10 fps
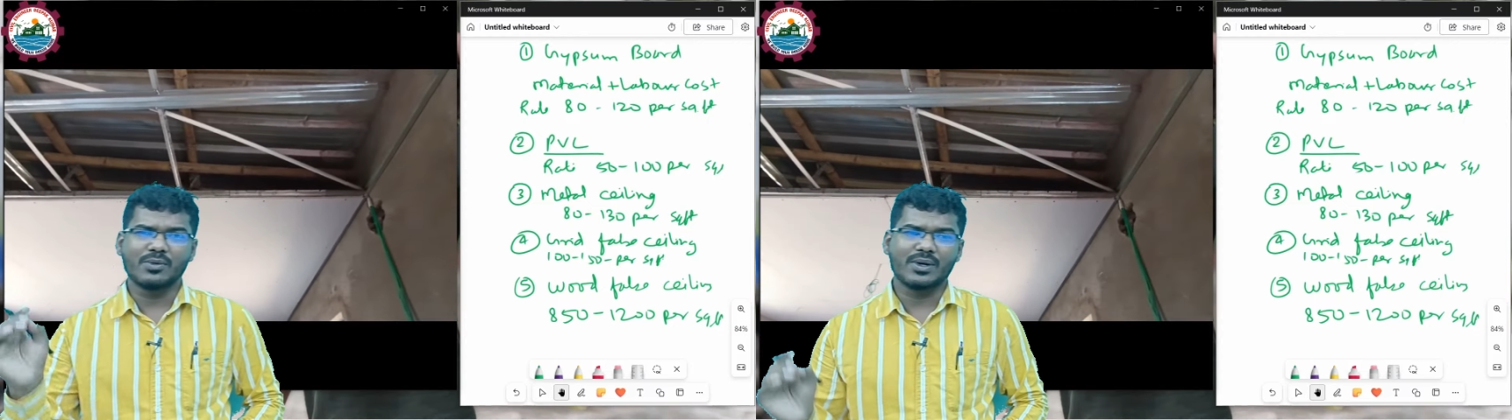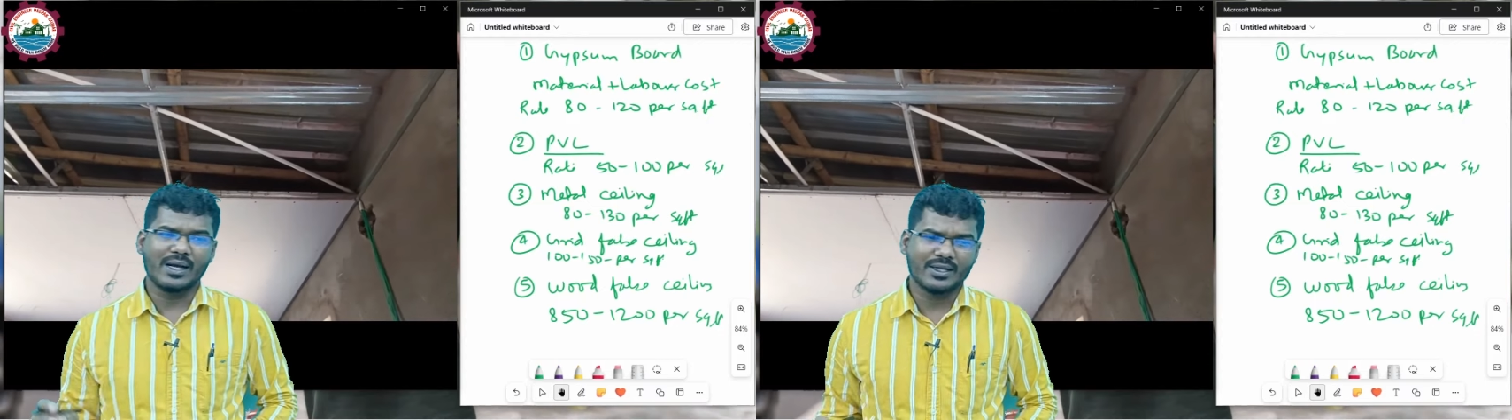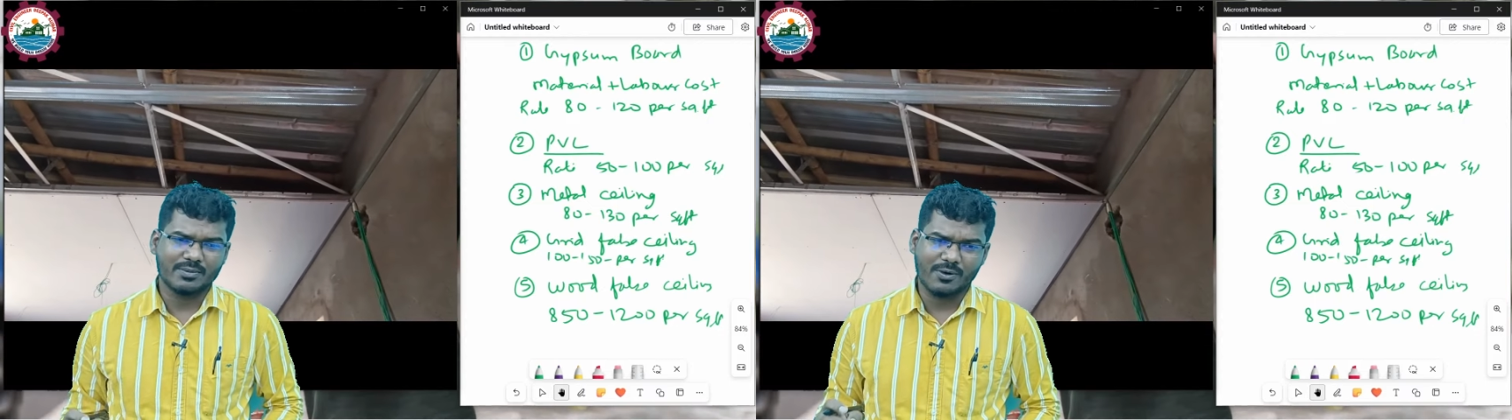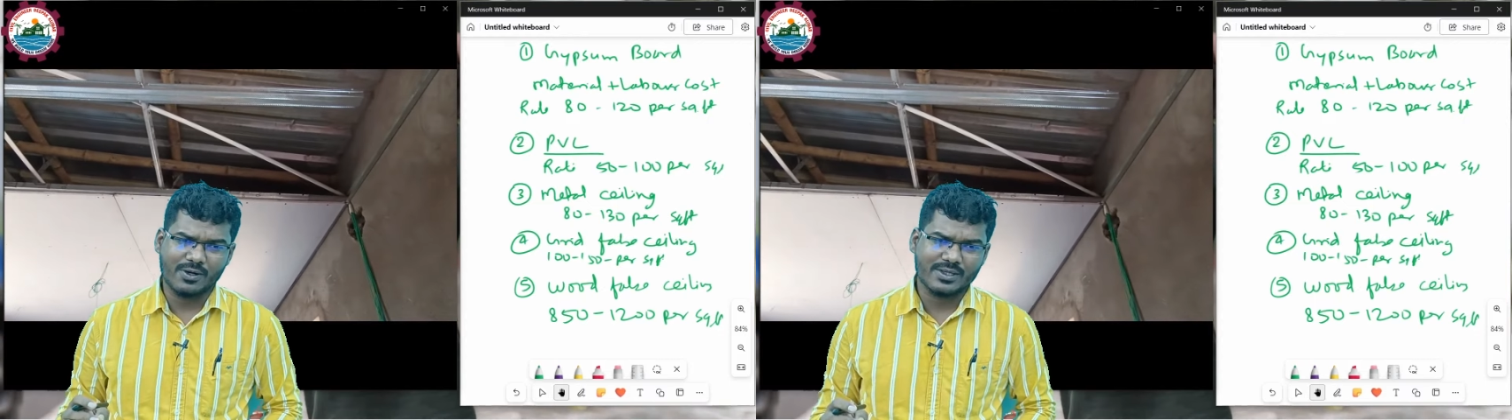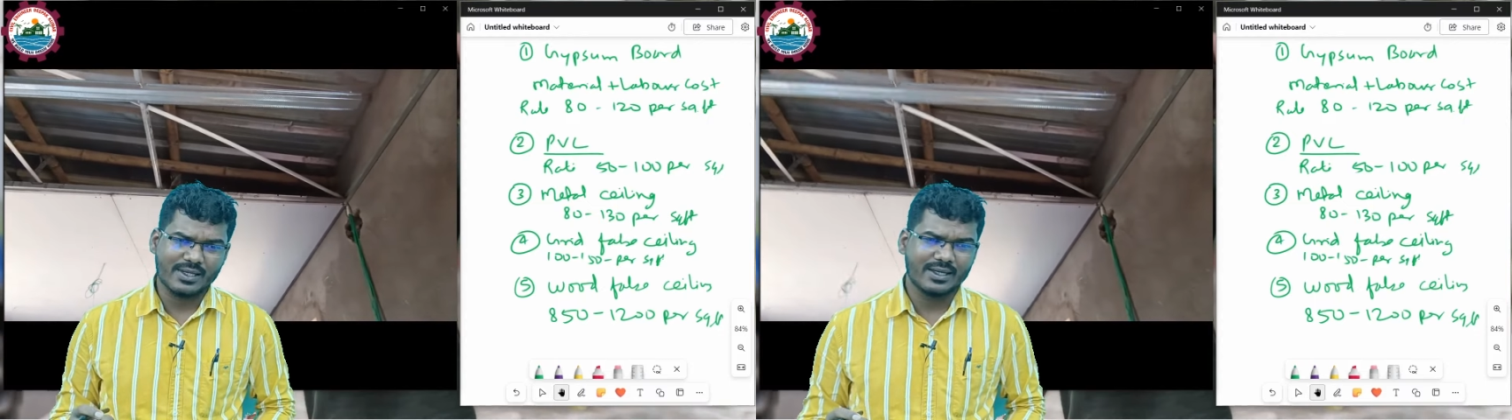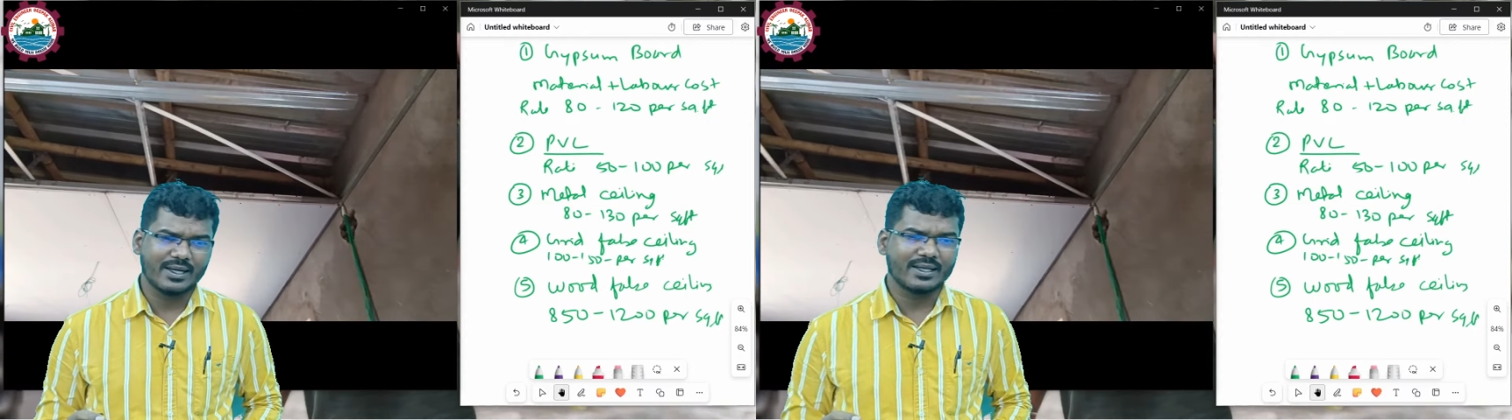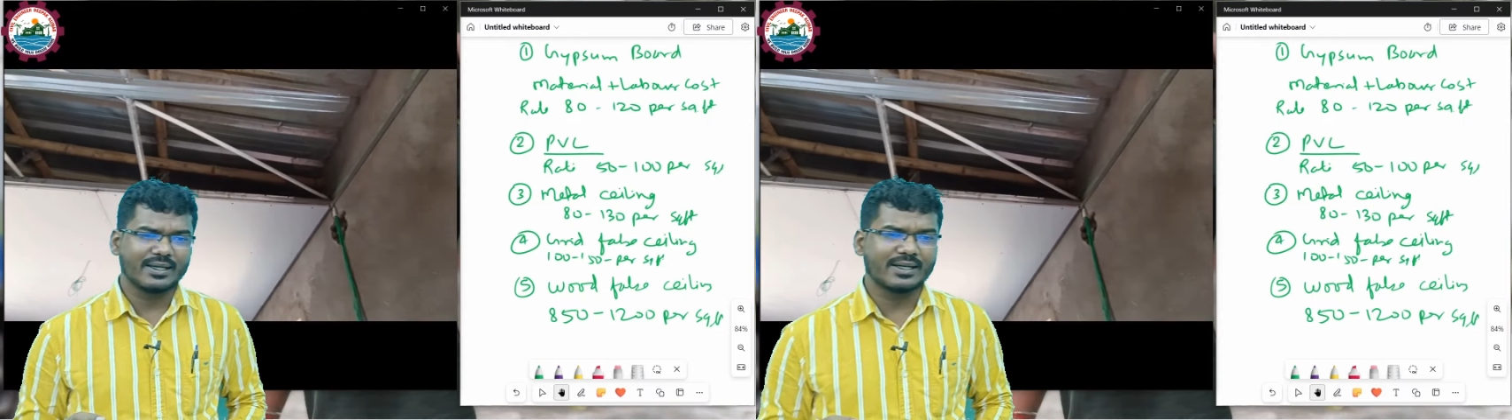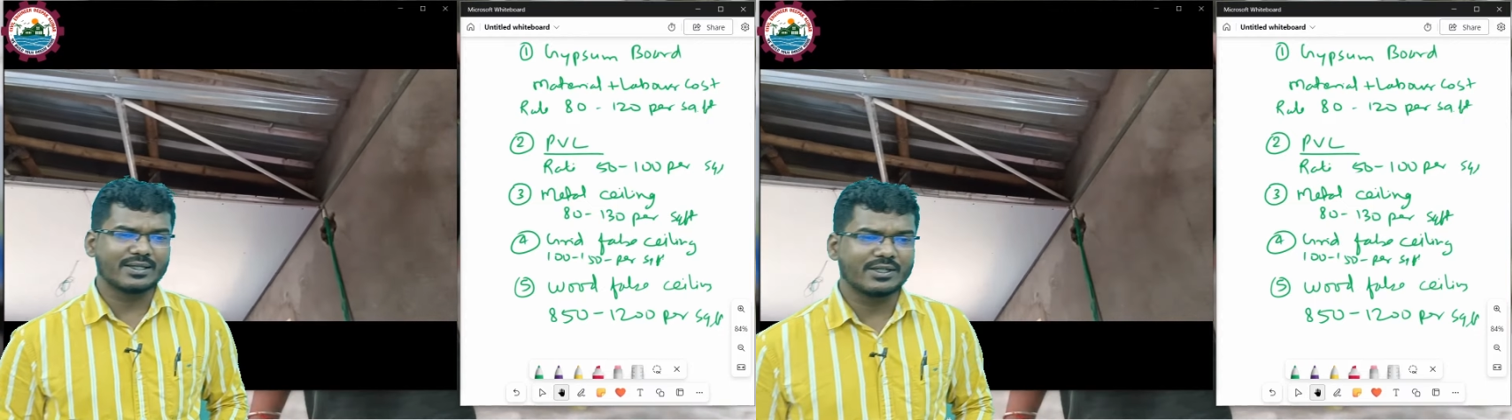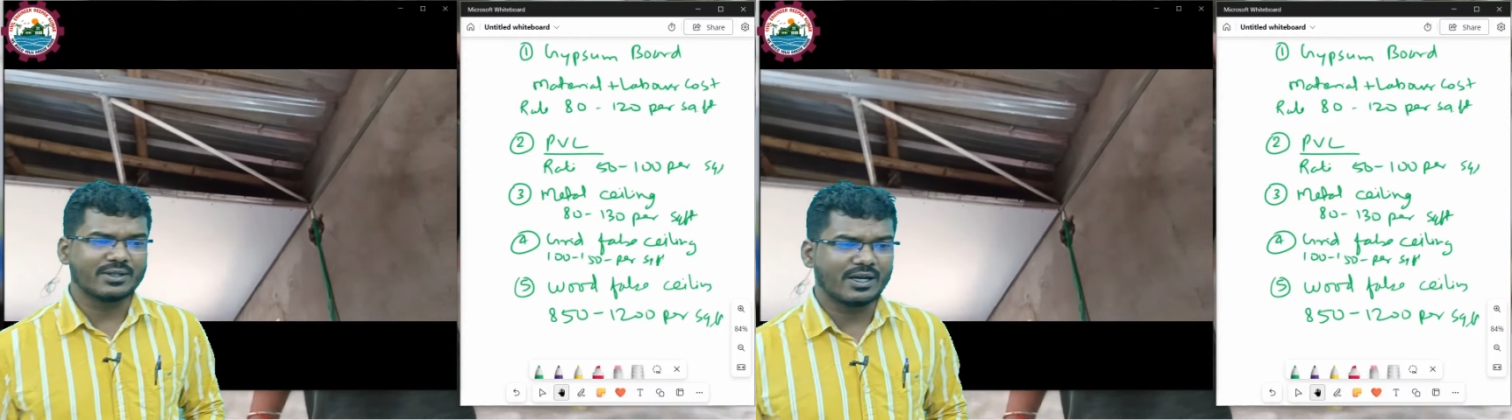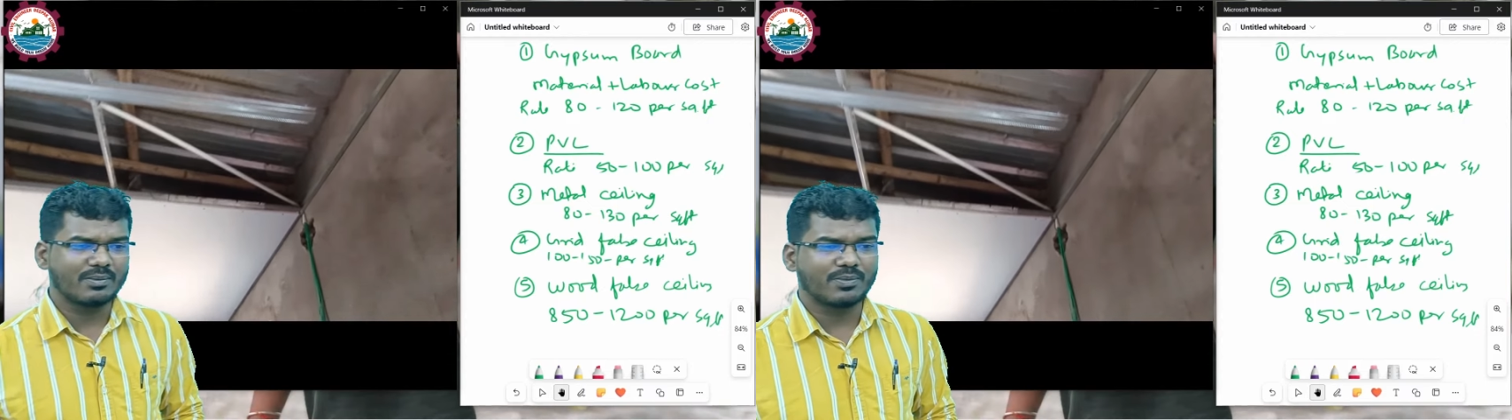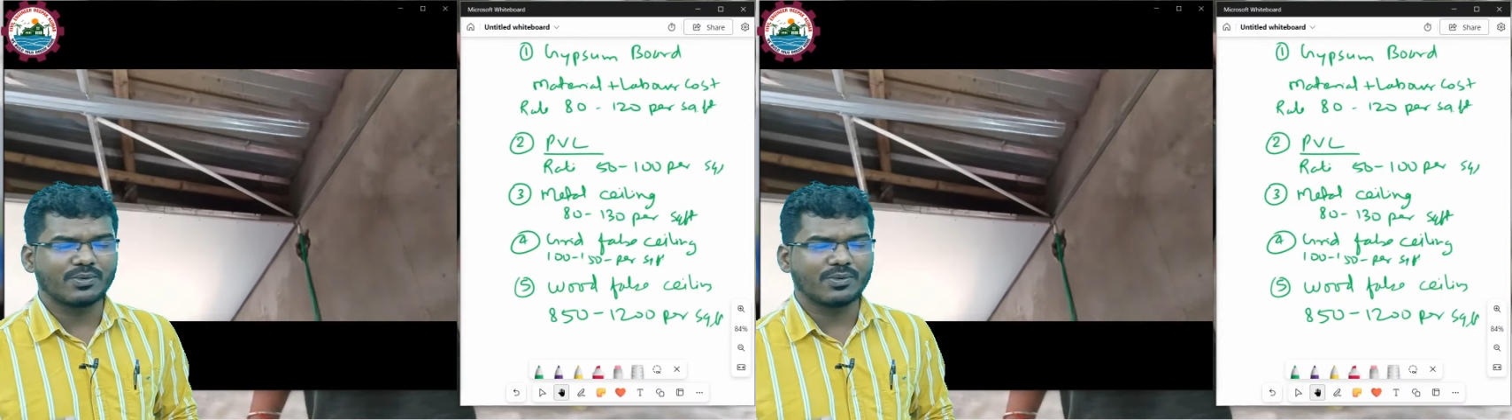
पूरा जो फॉल सीलिंग कर देने से जो है